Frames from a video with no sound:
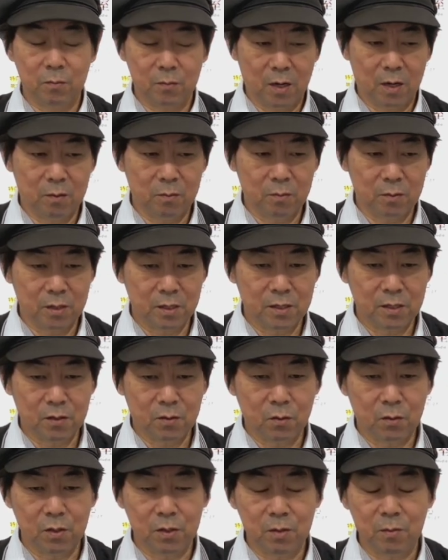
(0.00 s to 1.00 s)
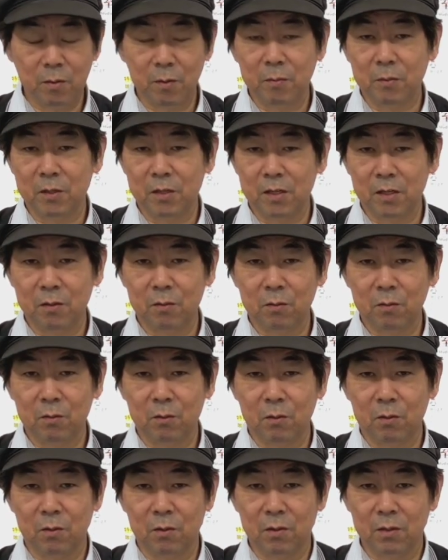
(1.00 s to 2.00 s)
油にコーヒー豆入れる
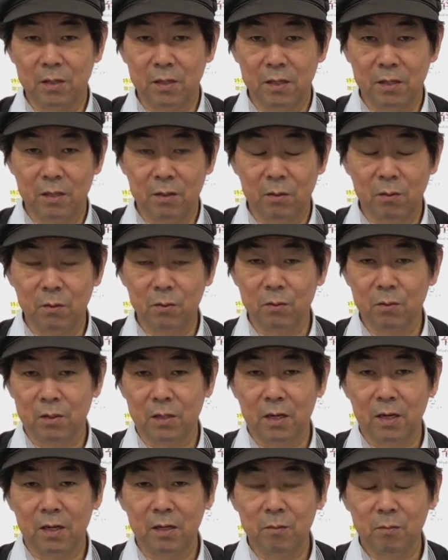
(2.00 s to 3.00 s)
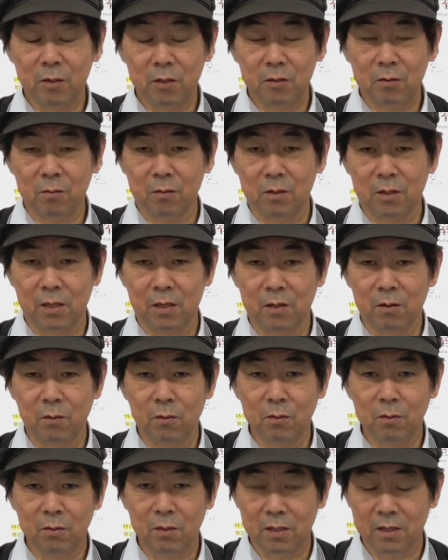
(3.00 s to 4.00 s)
と、えー、温度下がりますので
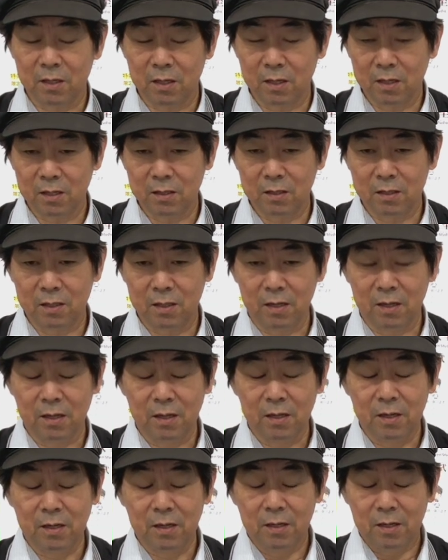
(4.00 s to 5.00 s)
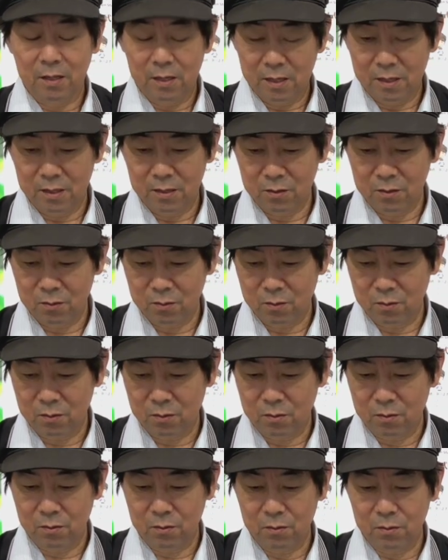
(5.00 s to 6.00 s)
温度が下がってあ
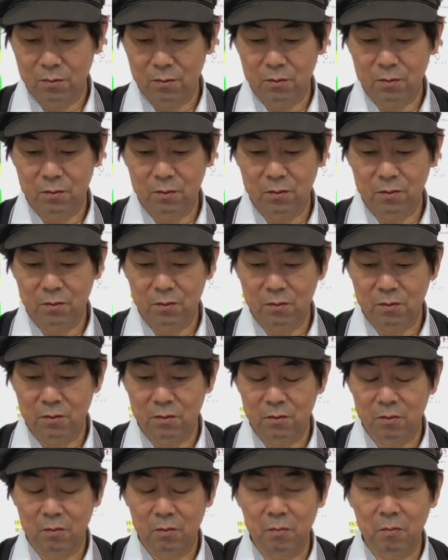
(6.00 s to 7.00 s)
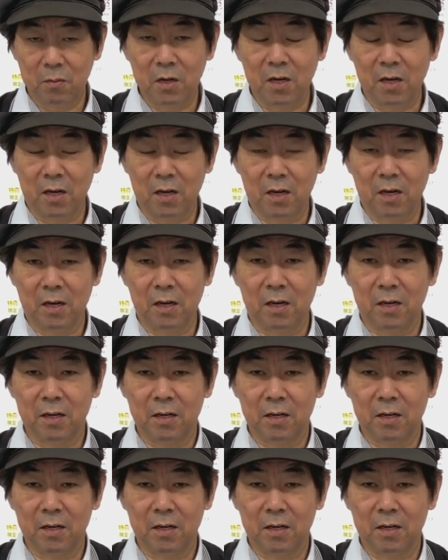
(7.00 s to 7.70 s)
のー、まあ